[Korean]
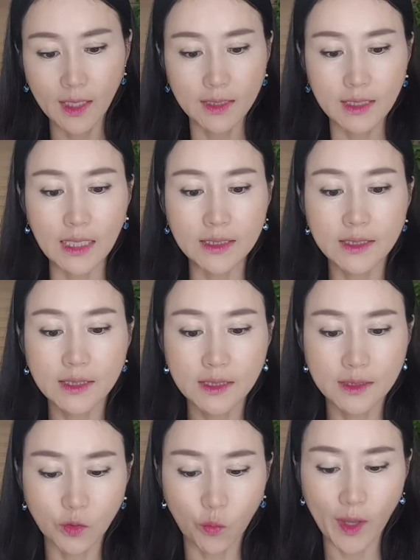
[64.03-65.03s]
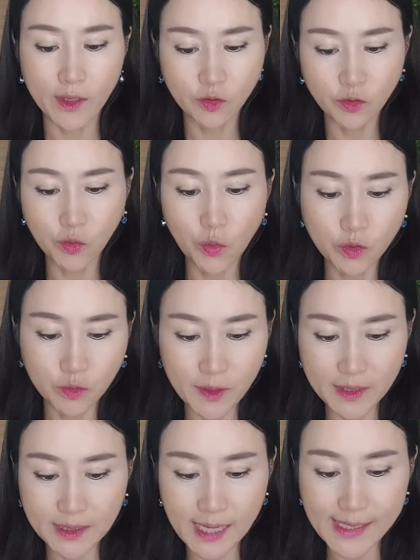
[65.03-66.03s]
나는 왜 충동
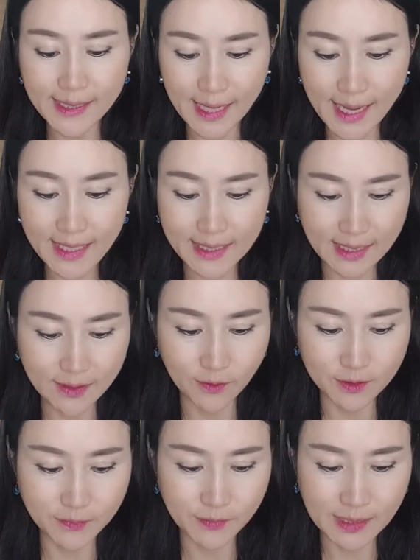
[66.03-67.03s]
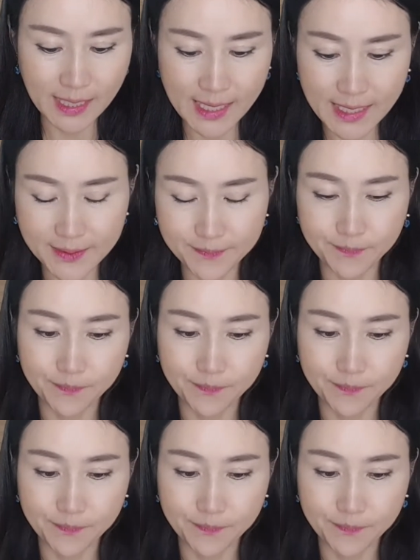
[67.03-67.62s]
구매를 할까라는 것입니다.